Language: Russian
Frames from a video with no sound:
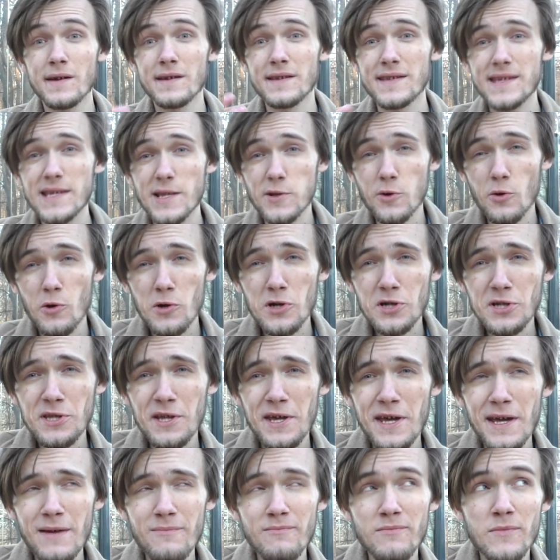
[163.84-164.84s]

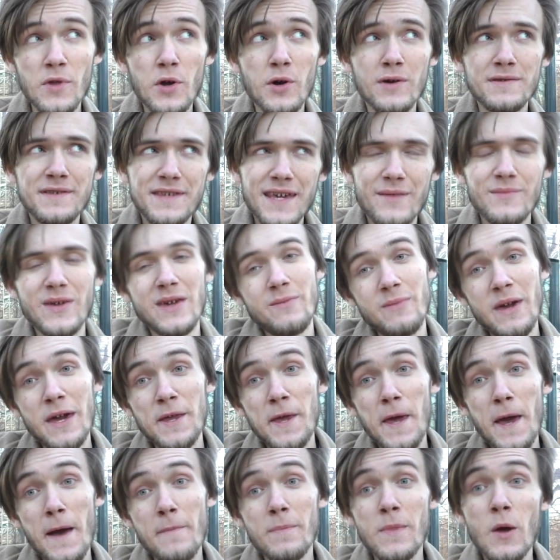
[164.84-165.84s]
Сложная, но тем не
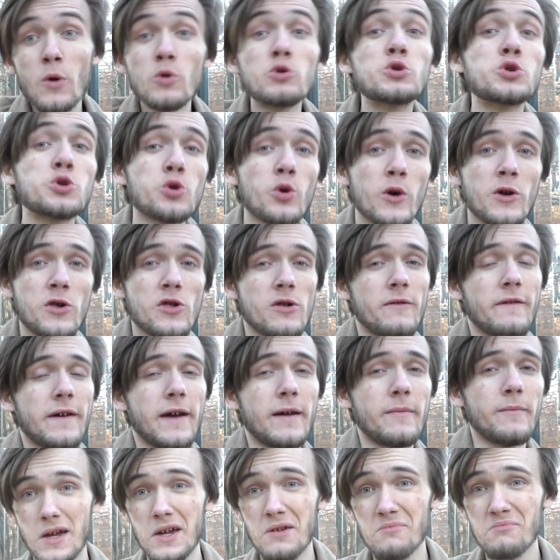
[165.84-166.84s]
менее устойчивая.